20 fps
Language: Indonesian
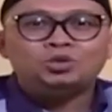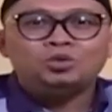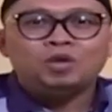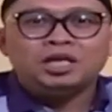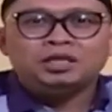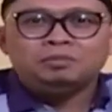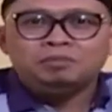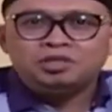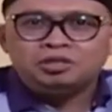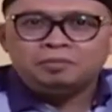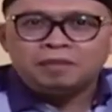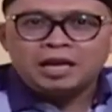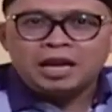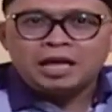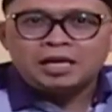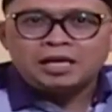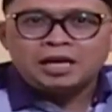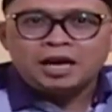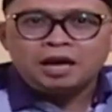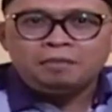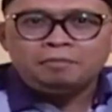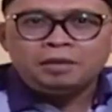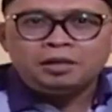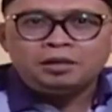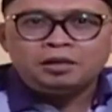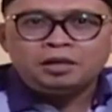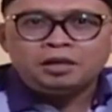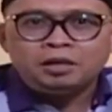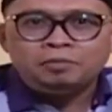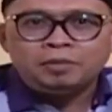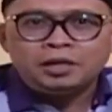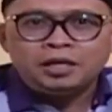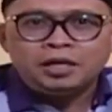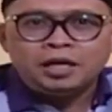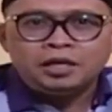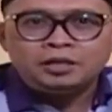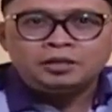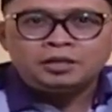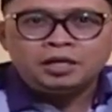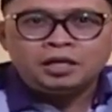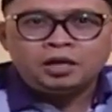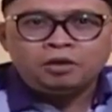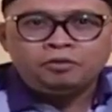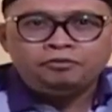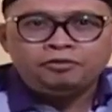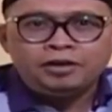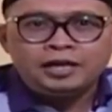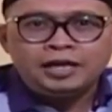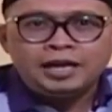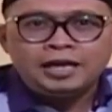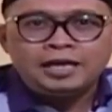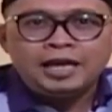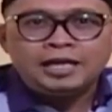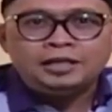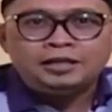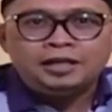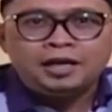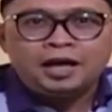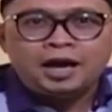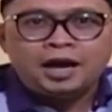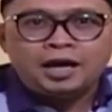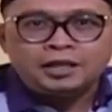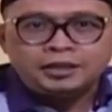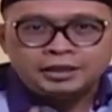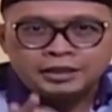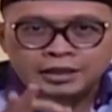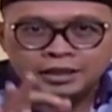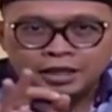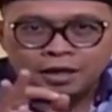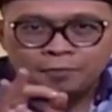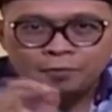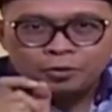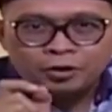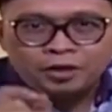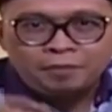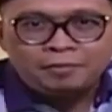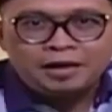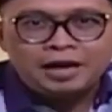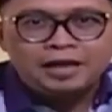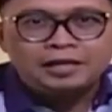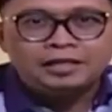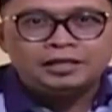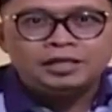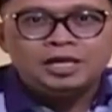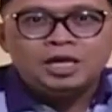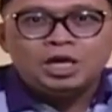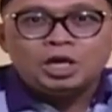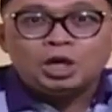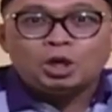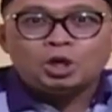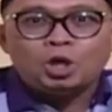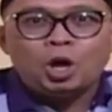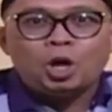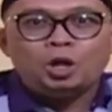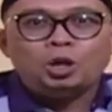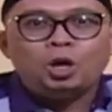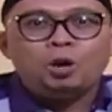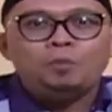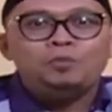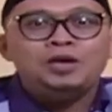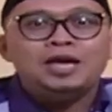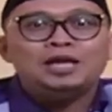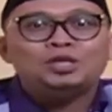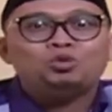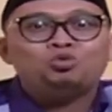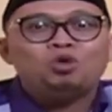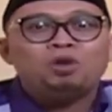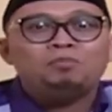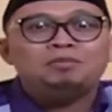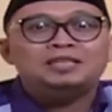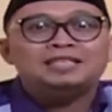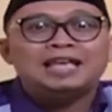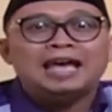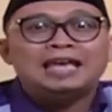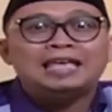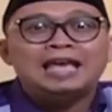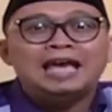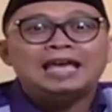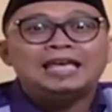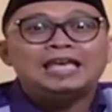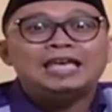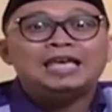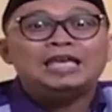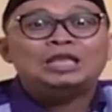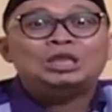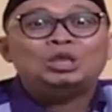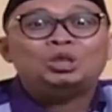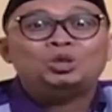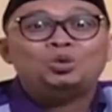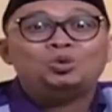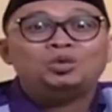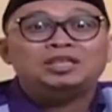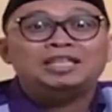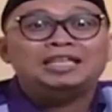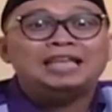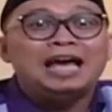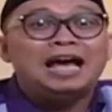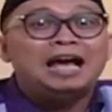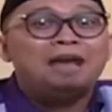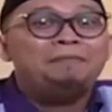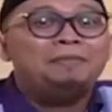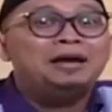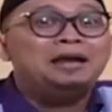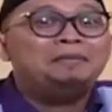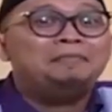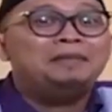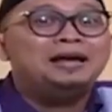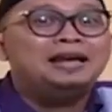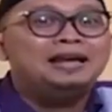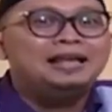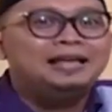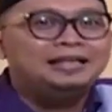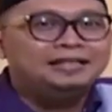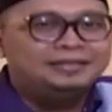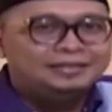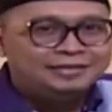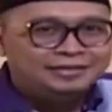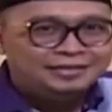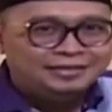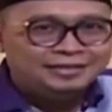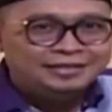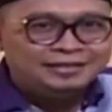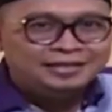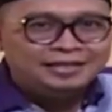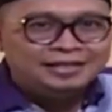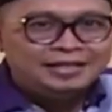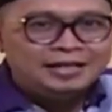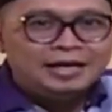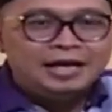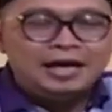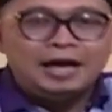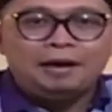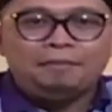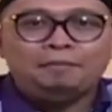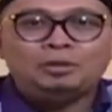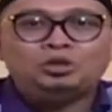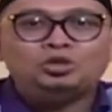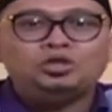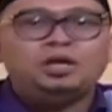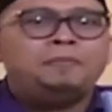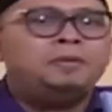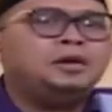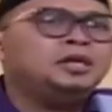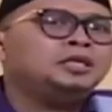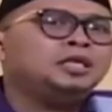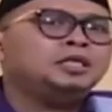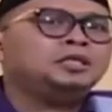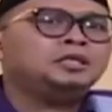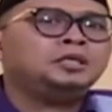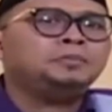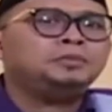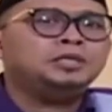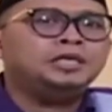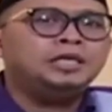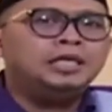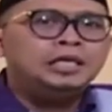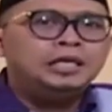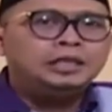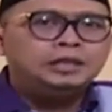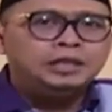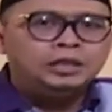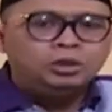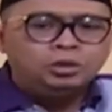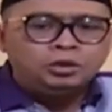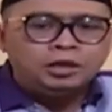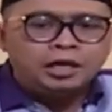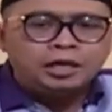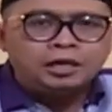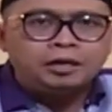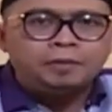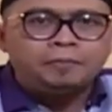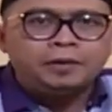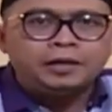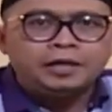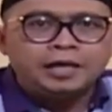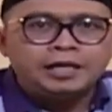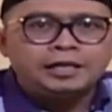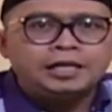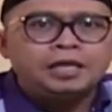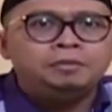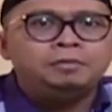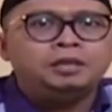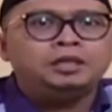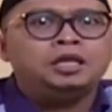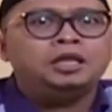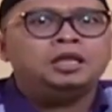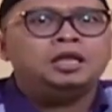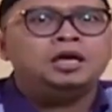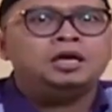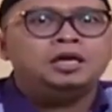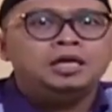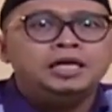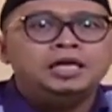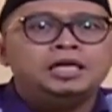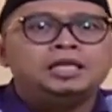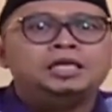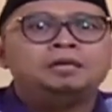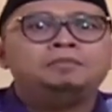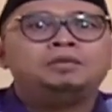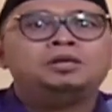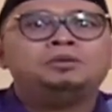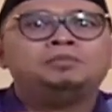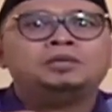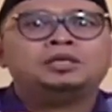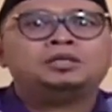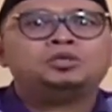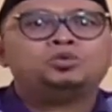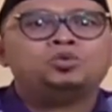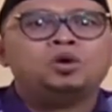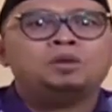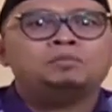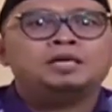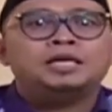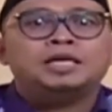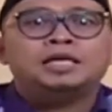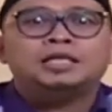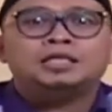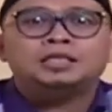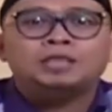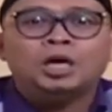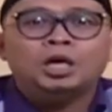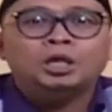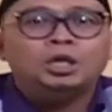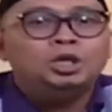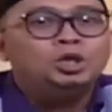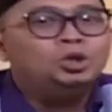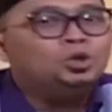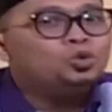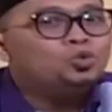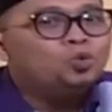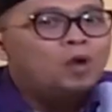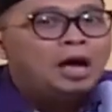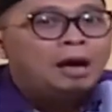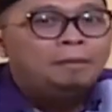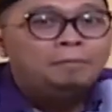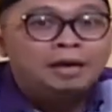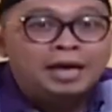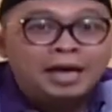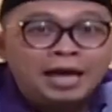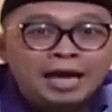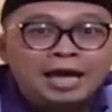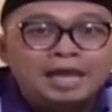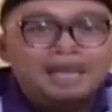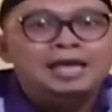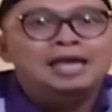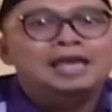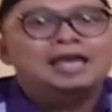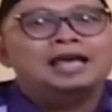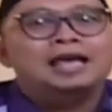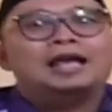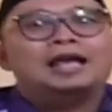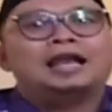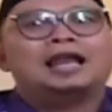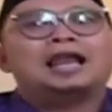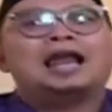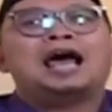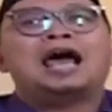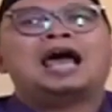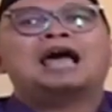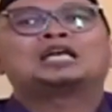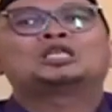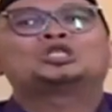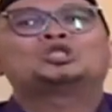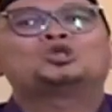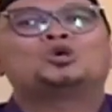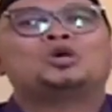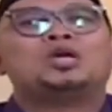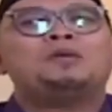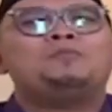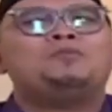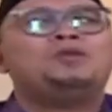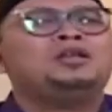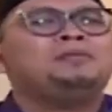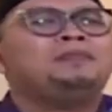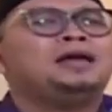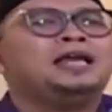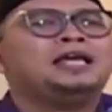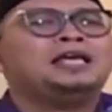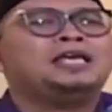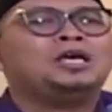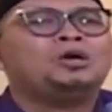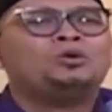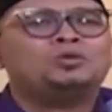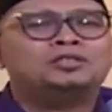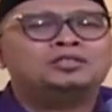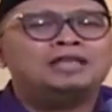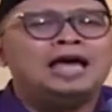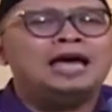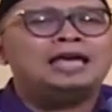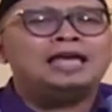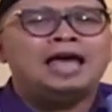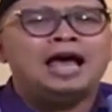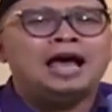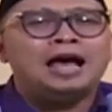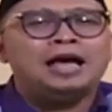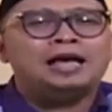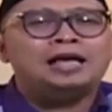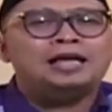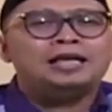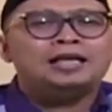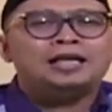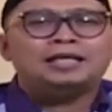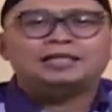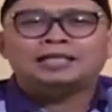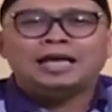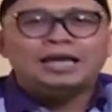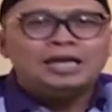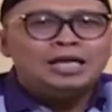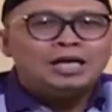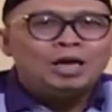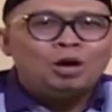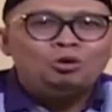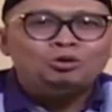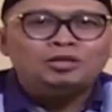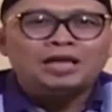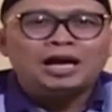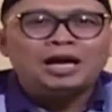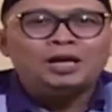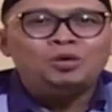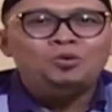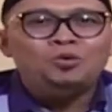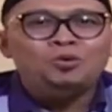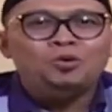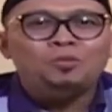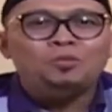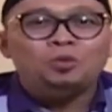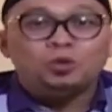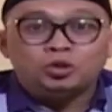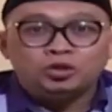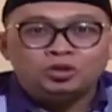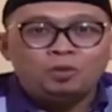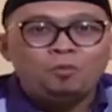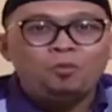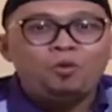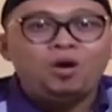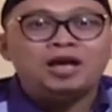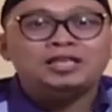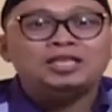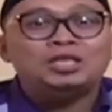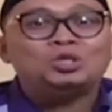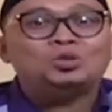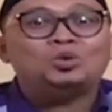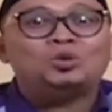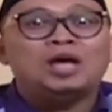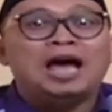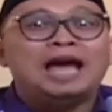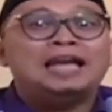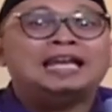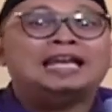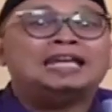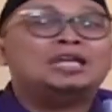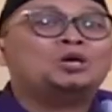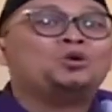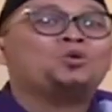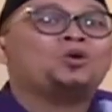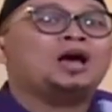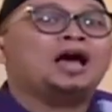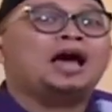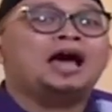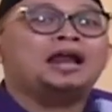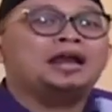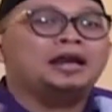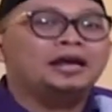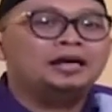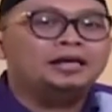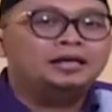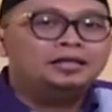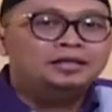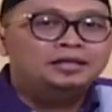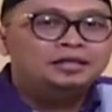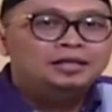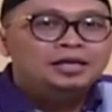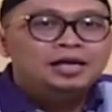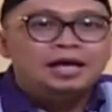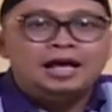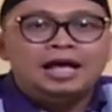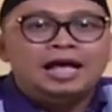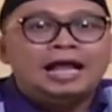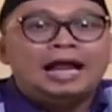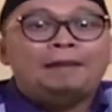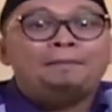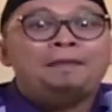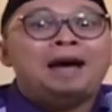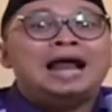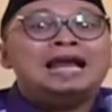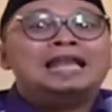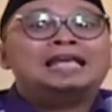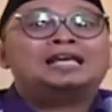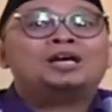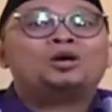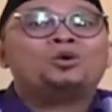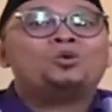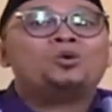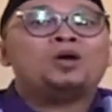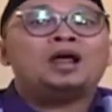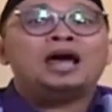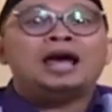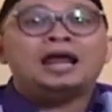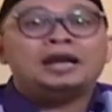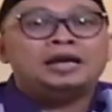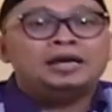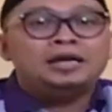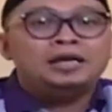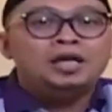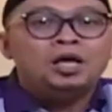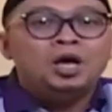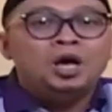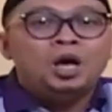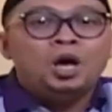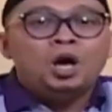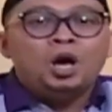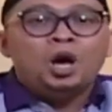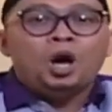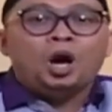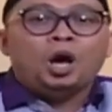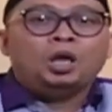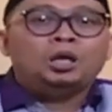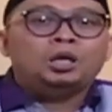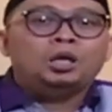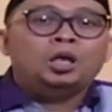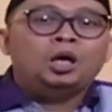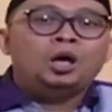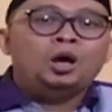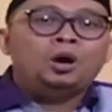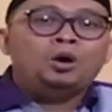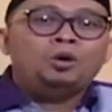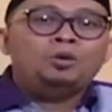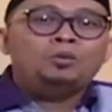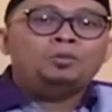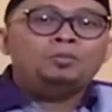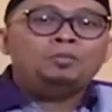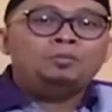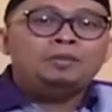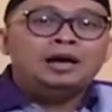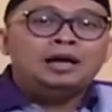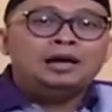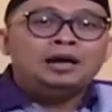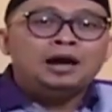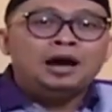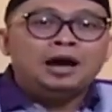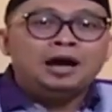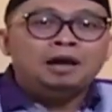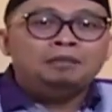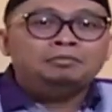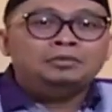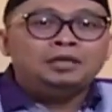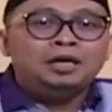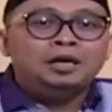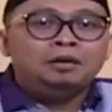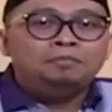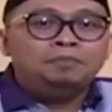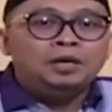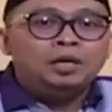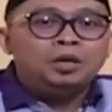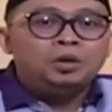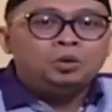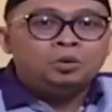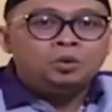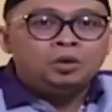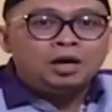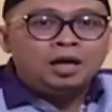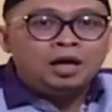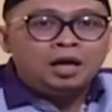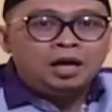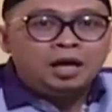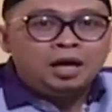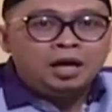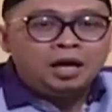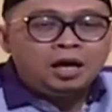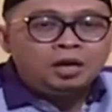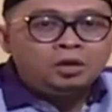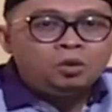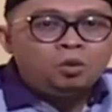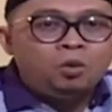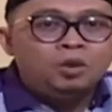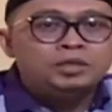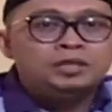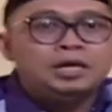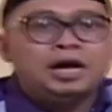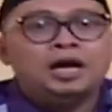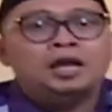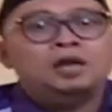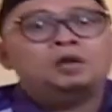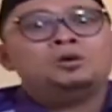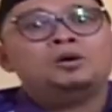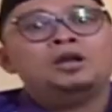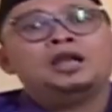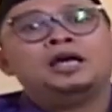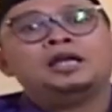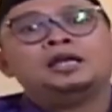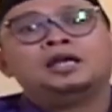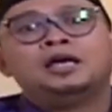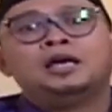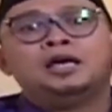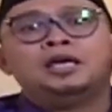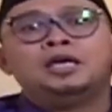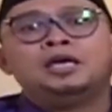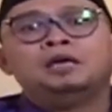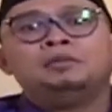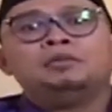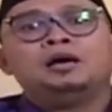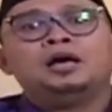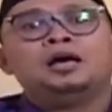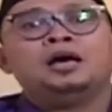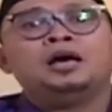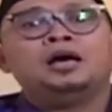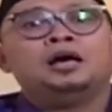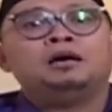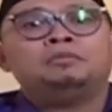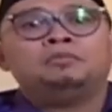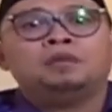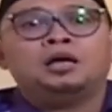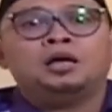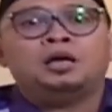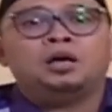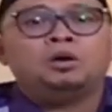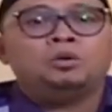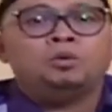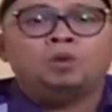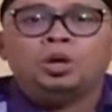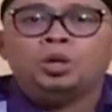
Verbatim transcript: surat Bismillahirrahmanirrahim, Inna anzalnau fi lailatul 36 kali. Ya Allah biar suami saya itu tidak kemana-mana. Maksudnya apa? Kita tetap ikat itu dengan dengan kalimat Allah. Diminumin ke suami. Insya Allah itu suami langsung ibu di mana ngikut sayang jadi nggak usah ke dukun bu semuanya sudah ada di Quran balik ke Quran Allahumma arhamna bil Quran waj'al lana imama wa